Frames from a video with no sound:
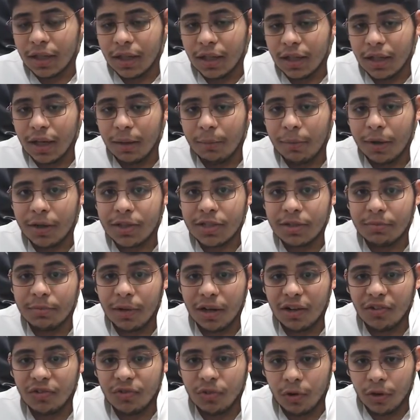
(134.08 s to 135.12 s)
لما نجيب
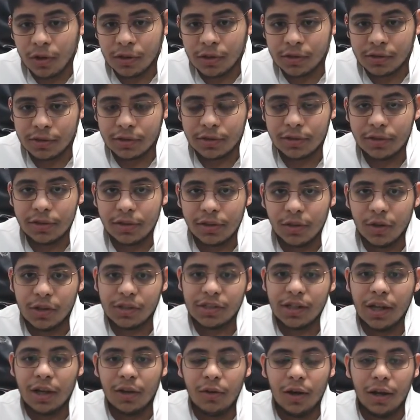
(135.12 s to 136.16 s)
ملف وورد
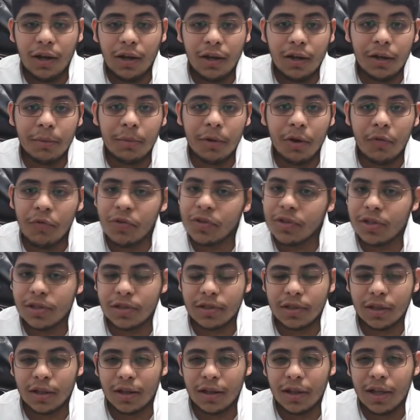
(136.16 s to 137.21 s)
واشغله على الليبر اوفيس
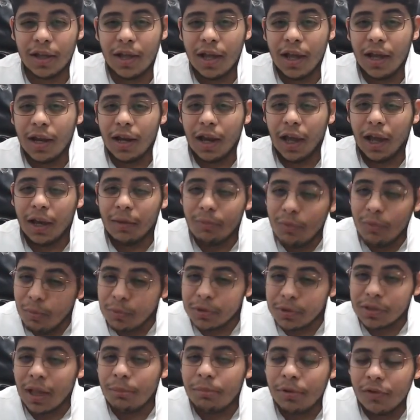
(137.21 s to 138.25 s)
يشتغل لكن مو
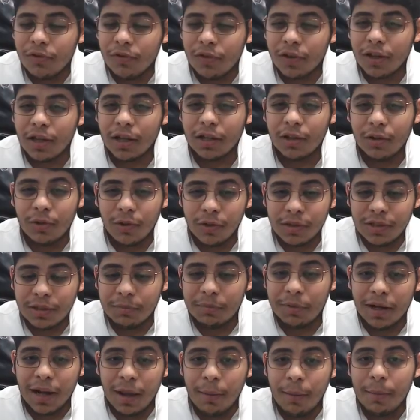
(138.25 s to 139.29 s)
متقبل فكره انه اجيب
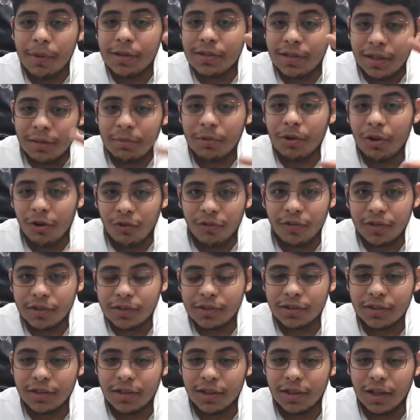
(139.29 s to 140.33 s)
برنامج ليبر
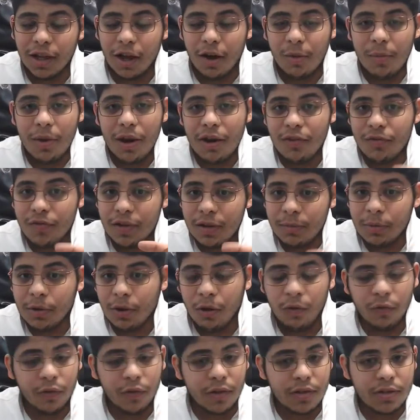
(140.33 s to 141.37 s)
اوفيس او ملف ليبر
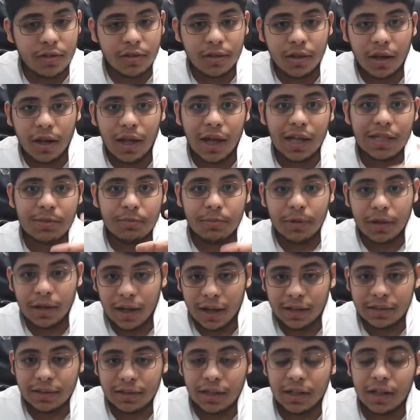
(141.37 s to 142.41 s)
اوفيس الخاص
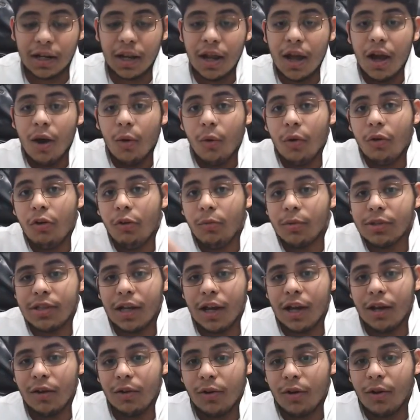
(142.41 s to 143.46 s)
بالرايتر واقوم
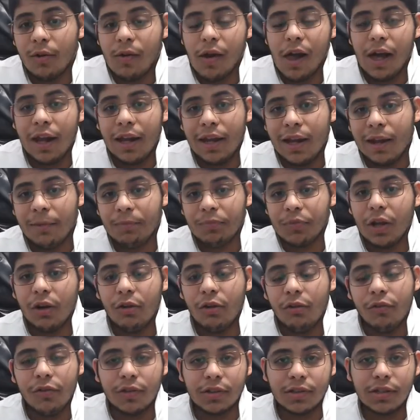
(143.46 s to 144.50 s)
اشغله على
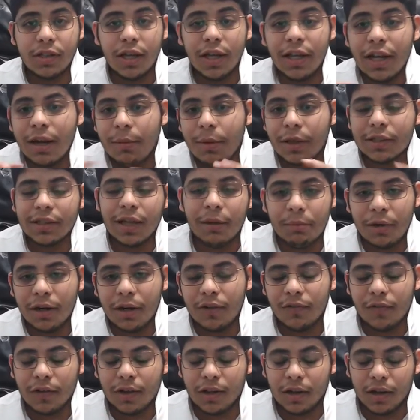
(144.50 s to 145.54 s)
الاوفيس هنا ما تقبل
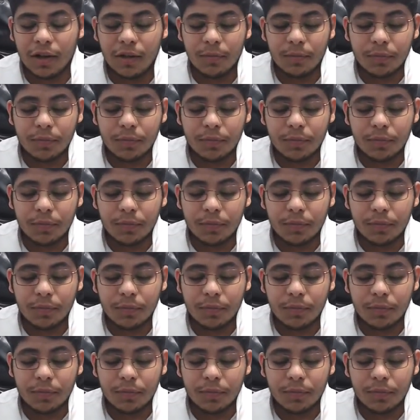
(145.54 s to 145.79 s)
الفكره